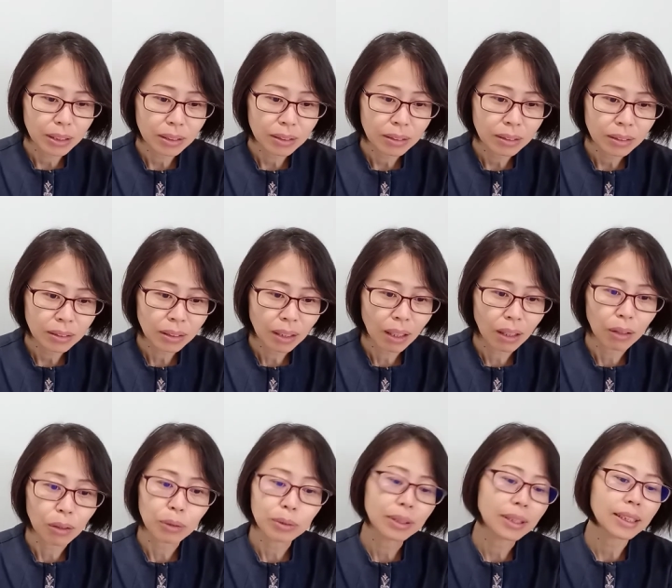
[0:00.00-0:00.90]
能
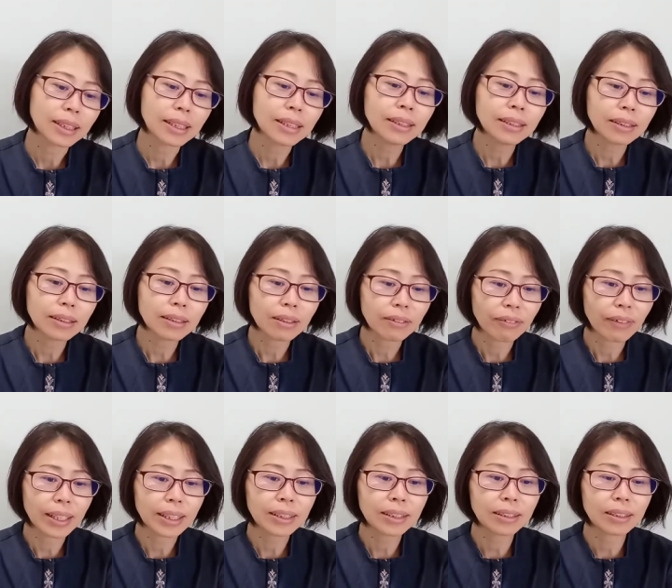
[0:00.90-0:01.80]
好好的、真心的
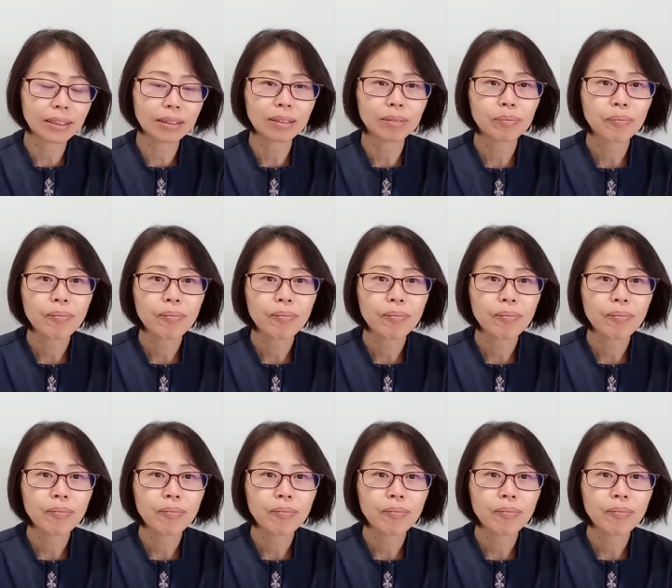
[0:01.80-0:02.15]
反省，